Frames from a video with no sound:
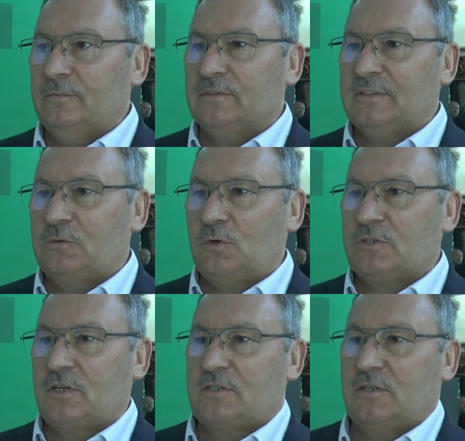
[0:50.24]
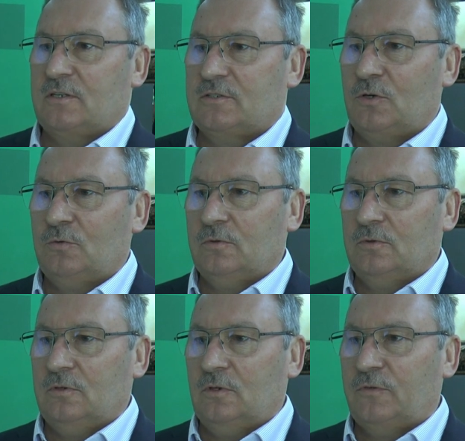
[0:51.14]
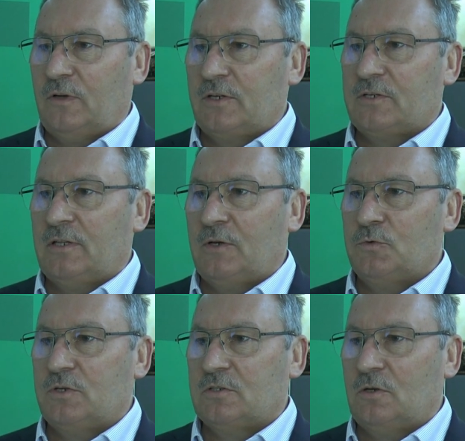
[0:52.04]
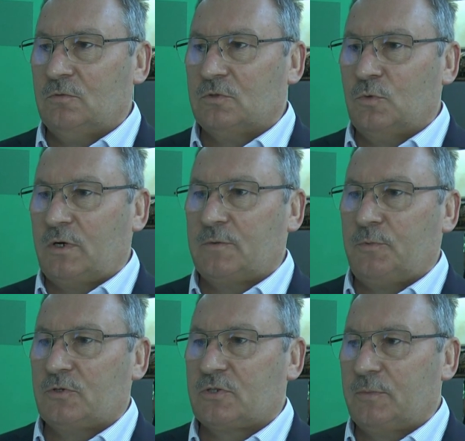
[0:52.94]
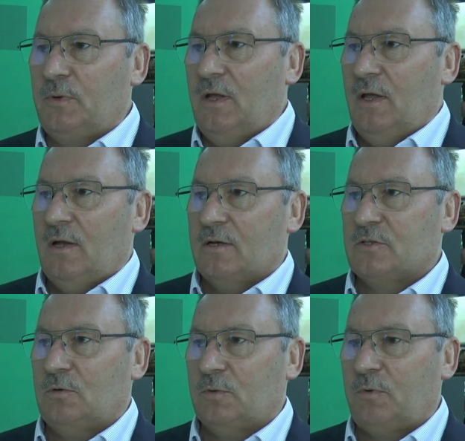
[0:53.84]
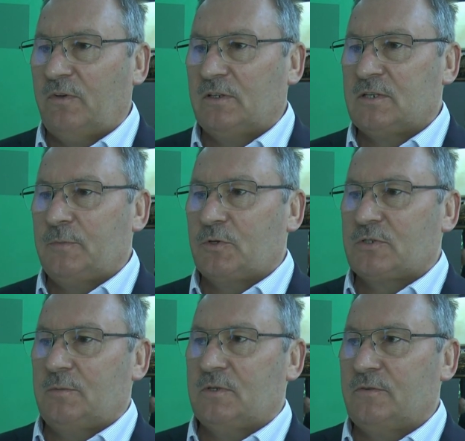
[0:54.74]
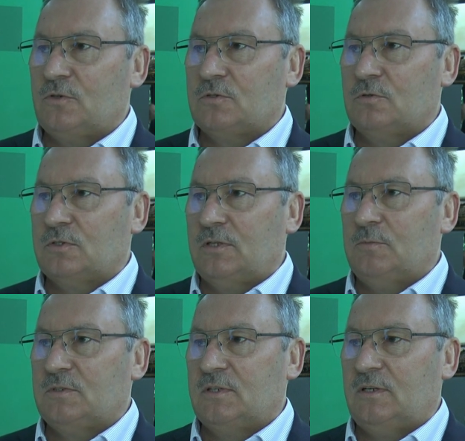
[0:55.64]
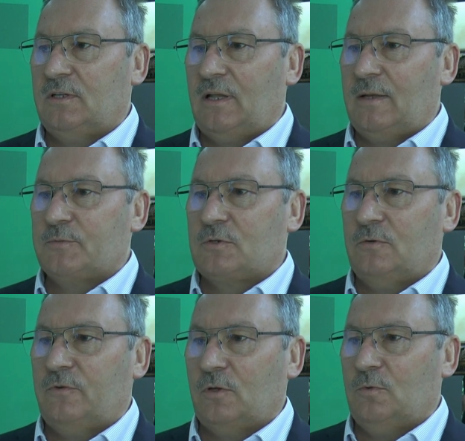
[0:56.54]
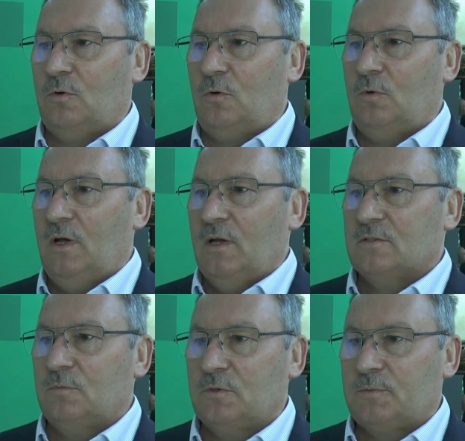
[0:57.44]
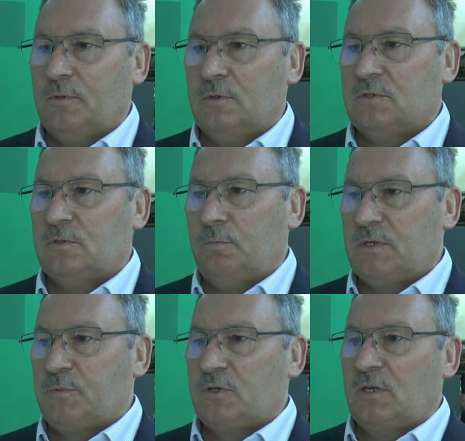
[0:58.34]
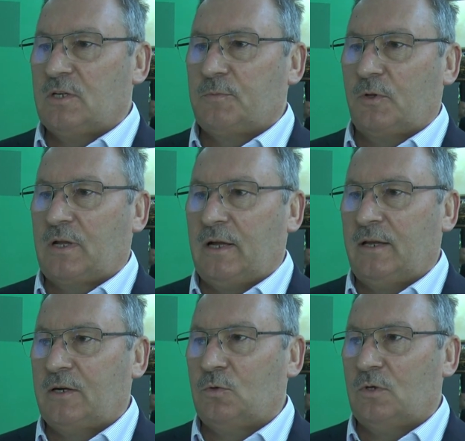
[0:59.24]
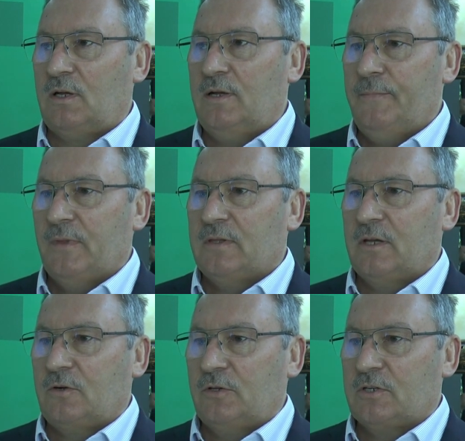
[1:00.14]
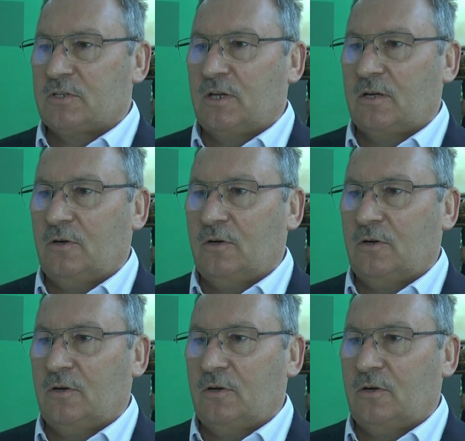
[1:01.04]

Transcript: z natury rzeczy chcą otwierać się na ludzi, chcą słuchać potrzeb, chcą odpowiadać na potrzeby. W związku z tym z najlepszą formułą są bezpośrednie spotkania, które niekoniecznie